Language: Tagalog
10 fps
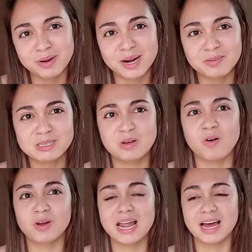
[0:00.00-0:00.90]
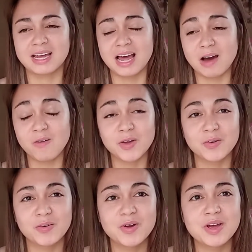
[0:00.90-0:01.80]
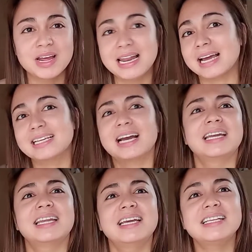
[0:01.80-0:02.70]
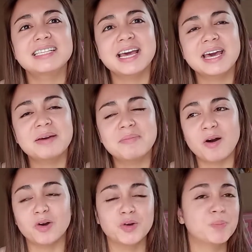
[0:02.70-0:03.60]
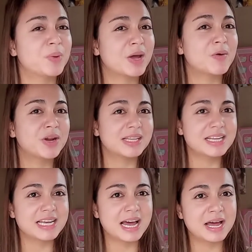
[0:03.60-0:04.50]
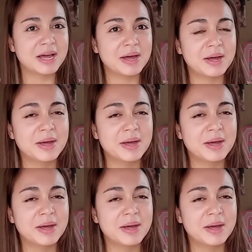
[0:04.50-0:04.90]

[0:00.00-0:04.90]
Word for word: Parang gusto ako laki. Ako yung lagi niyang iniisip. Ako yung priority niya.